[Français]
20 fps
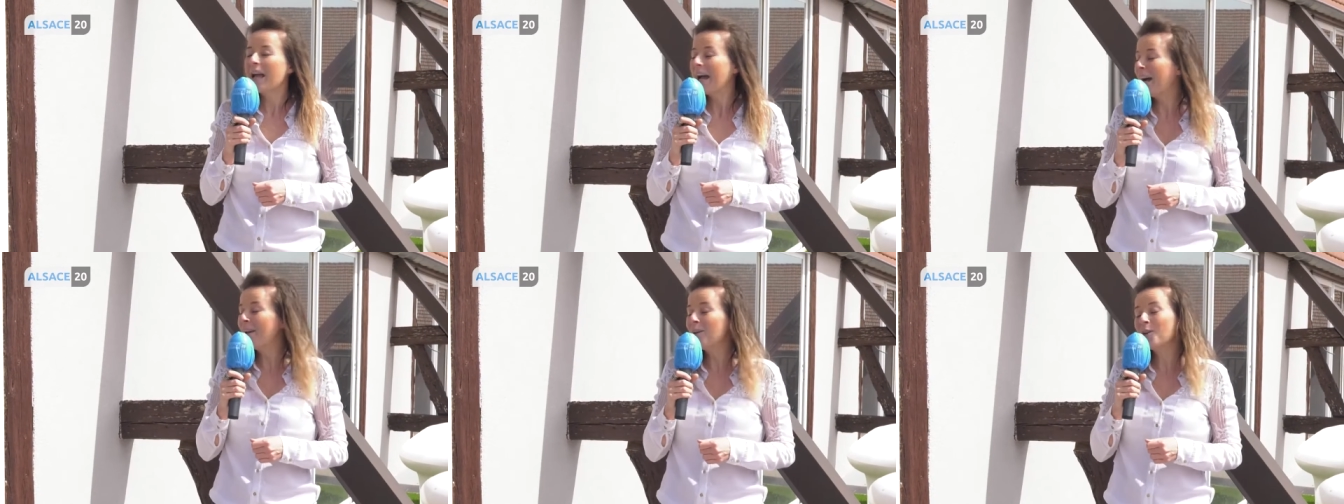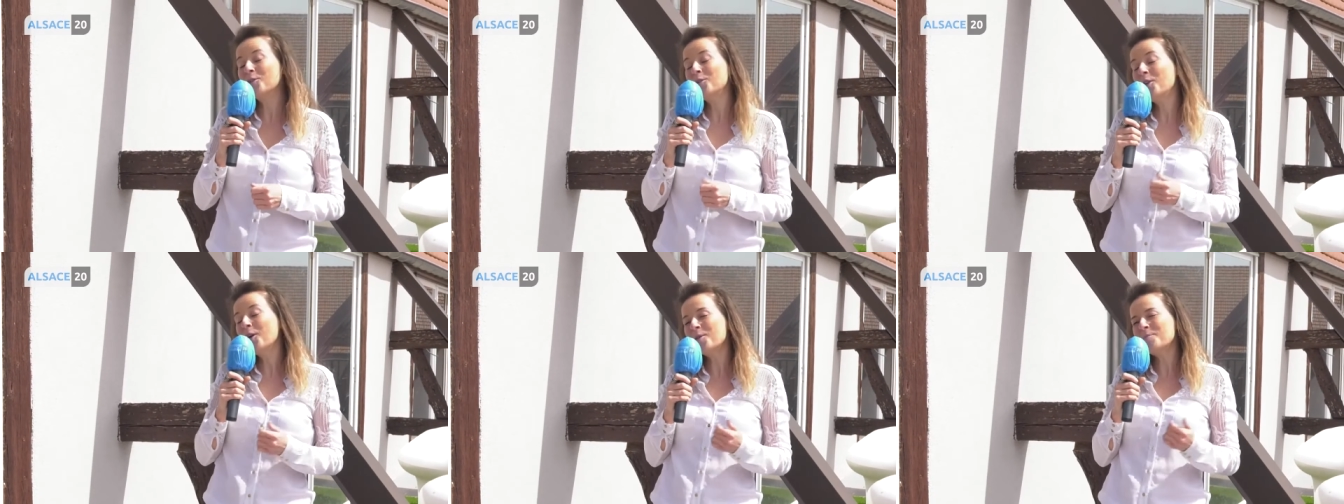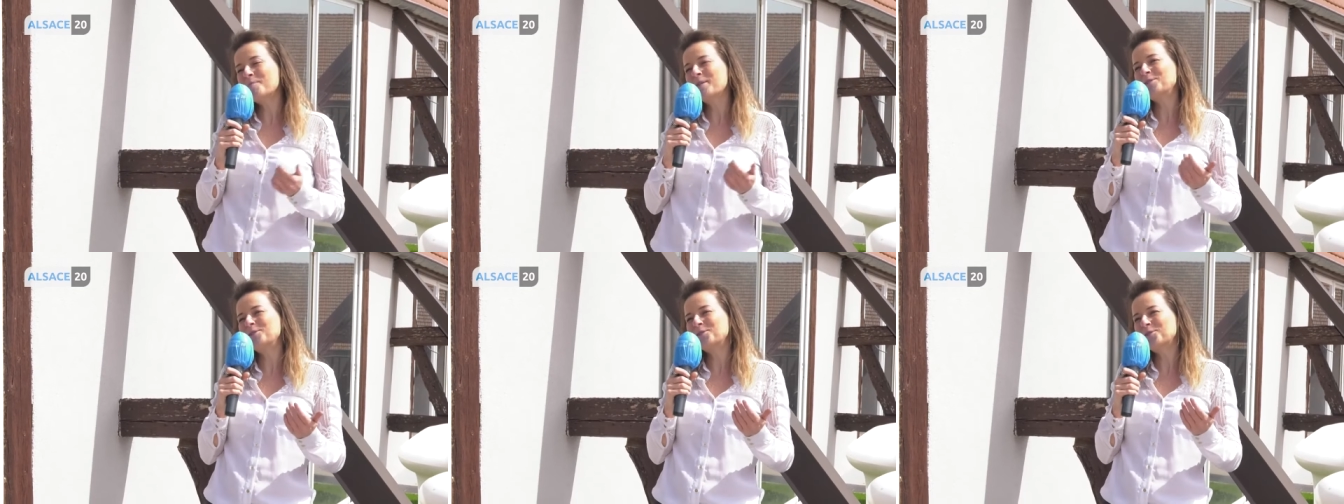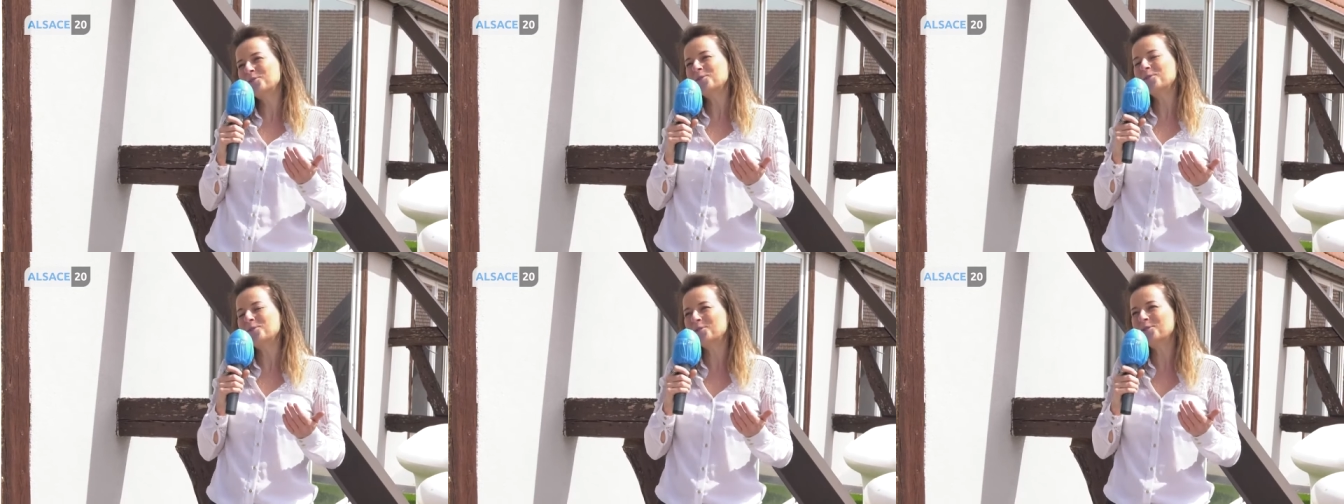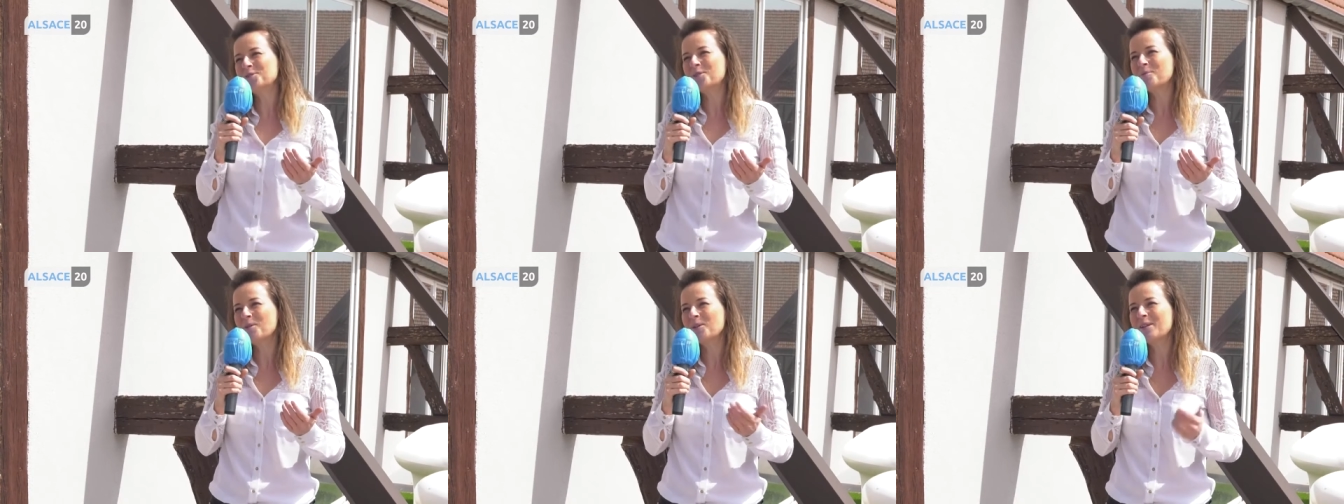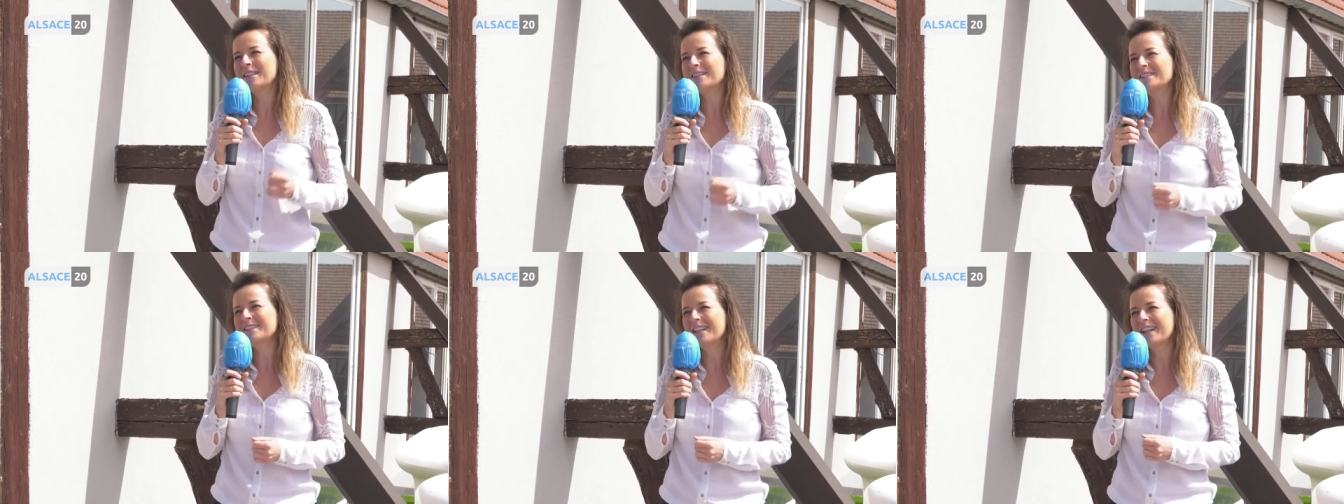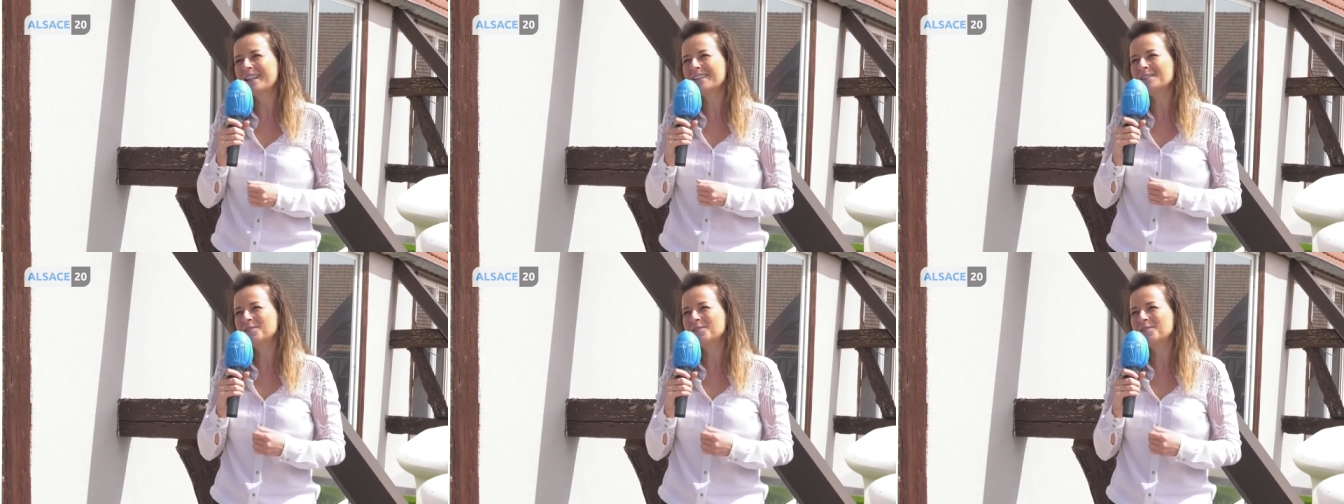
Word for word: alors non, pas du tout. Justement, l'intérêt,